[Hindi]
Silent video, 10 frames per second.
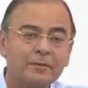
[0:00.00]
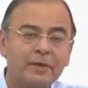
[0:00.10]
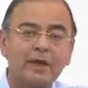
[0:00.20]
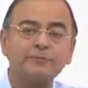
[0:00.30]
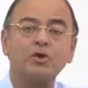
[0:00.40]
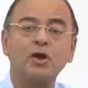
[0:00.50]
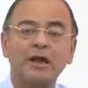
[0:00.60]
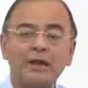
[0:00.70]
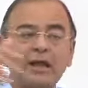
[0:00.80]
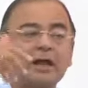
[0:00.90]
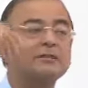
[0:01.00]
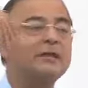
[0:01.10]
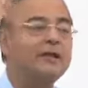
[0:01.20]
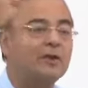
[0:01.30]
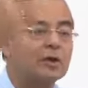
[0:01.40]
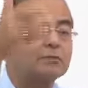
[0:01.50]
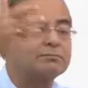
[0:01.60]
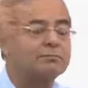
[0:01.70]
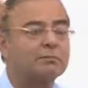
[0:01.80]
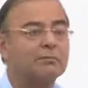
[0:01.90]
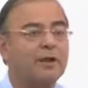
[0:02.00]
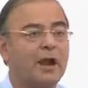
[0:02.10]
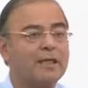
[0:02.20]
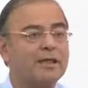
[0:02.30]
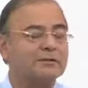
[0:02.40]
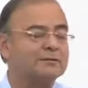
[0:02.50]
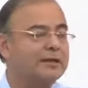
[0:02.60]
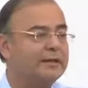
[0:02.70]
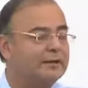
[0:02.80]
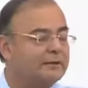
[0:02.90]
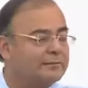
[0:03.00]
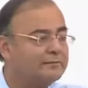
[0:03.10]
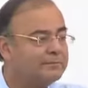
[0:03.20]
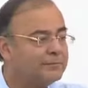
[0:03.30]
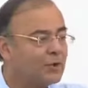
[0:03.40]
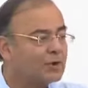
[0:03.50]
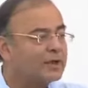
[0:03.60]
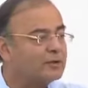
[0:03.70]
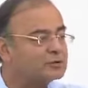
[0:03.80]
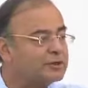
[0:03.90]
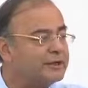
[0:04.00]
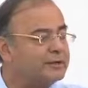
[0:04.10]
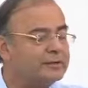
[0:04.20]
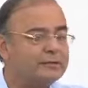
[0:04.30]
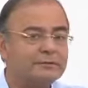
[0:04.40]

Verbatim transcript: कि अब जो खाने का तेल और गाड़ी का तेल और केरोसिन